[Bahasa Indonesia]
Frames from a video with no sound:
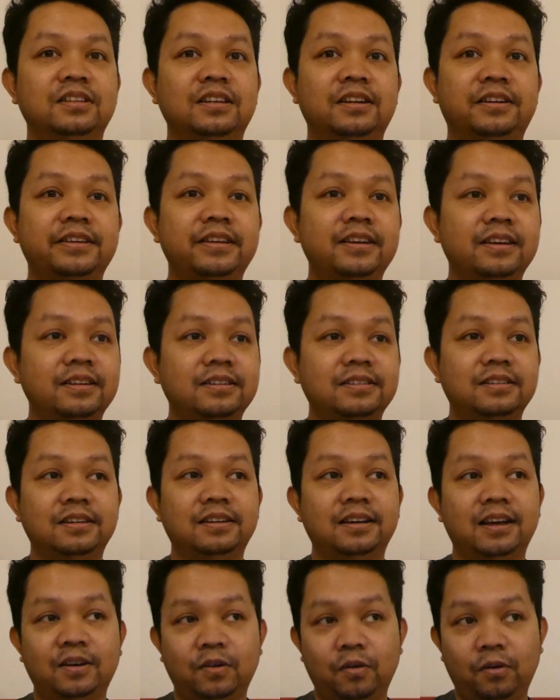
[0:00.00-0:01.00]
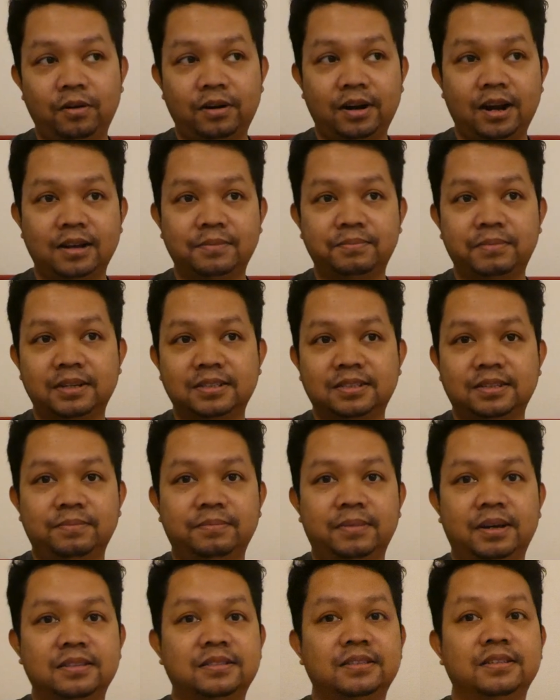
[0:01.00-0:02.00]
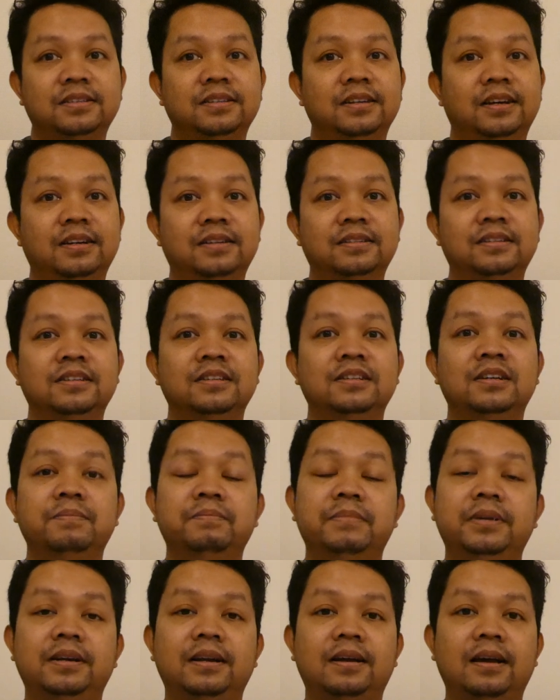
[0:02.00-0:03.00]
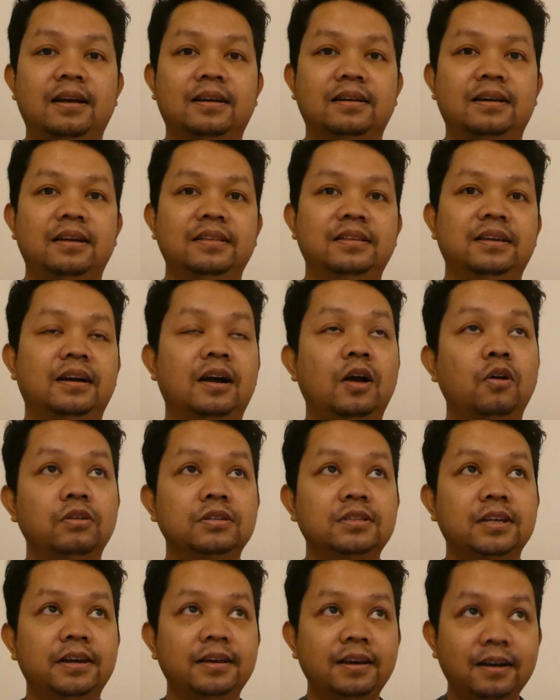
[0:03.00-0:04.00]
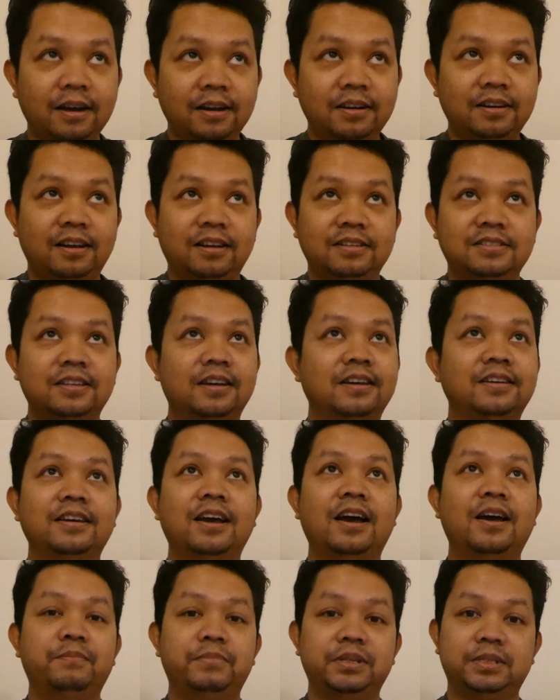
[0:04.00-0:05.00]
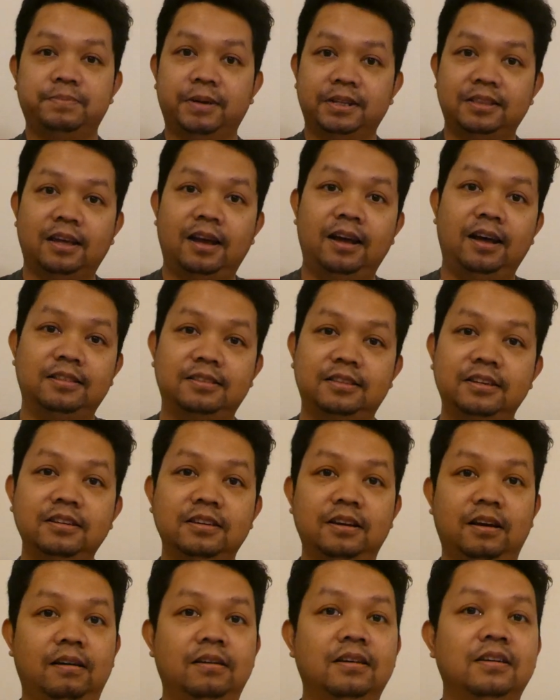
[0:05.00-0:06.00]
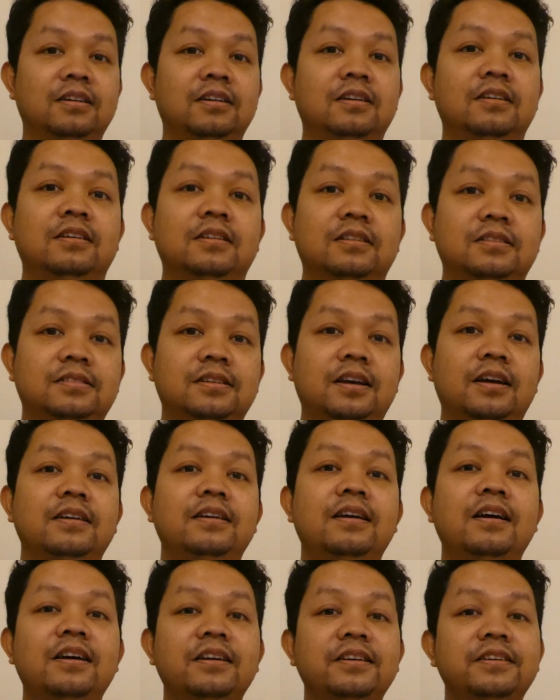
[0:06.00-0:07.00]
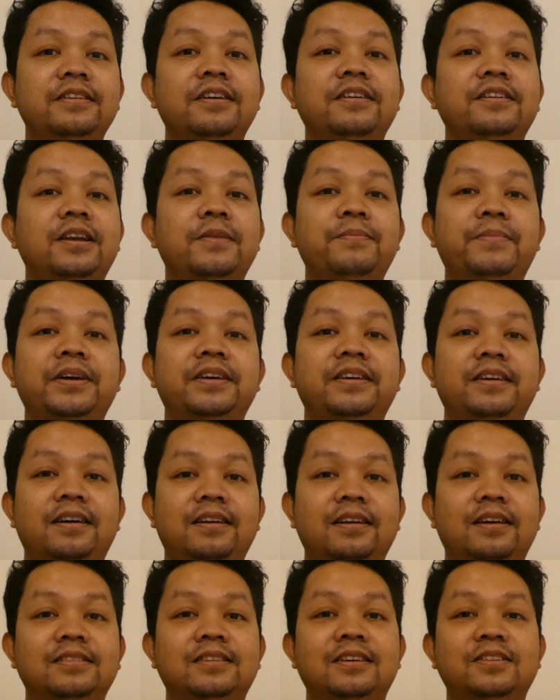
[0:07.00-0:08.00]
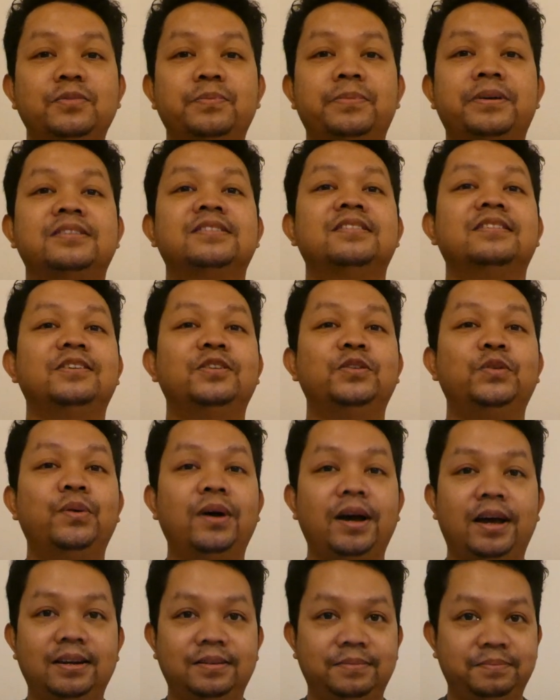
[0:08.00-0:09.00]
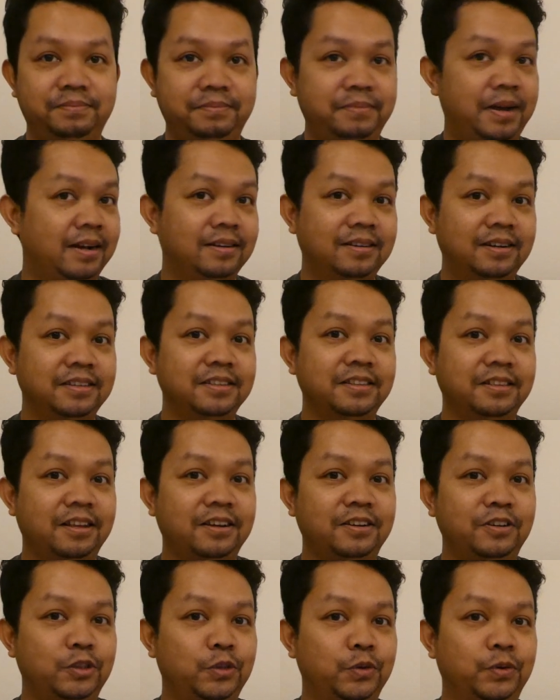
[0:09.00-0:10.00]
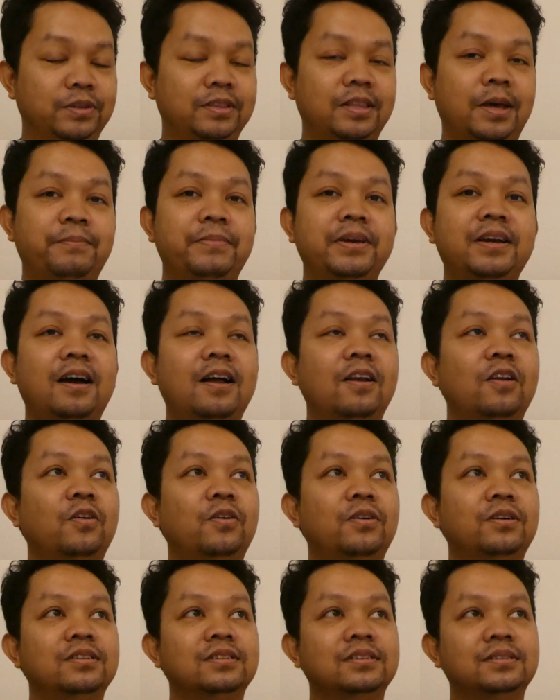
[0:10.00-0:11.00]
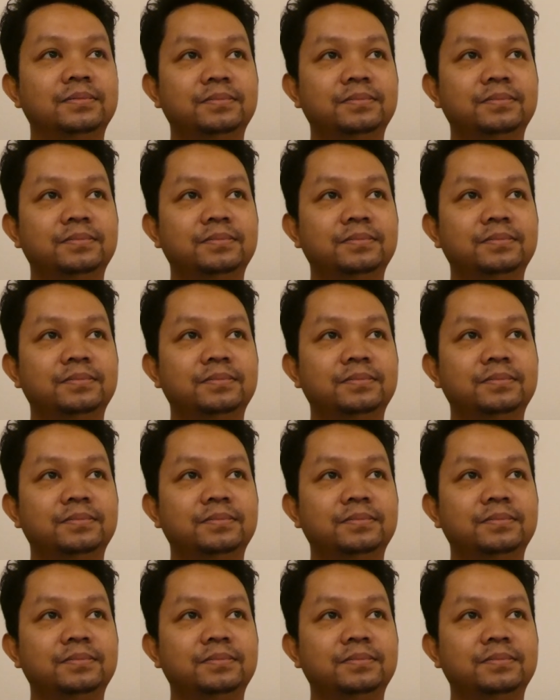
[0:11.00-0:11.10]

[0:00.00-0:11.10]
Relate dengan orang masing-masing yang mendengarkannya. Kalau saya karena saya habis patah hati ya, saya ini adalah pengkhianatan atau perselingkuhan. Maknanya tentang itu. Tapi kalau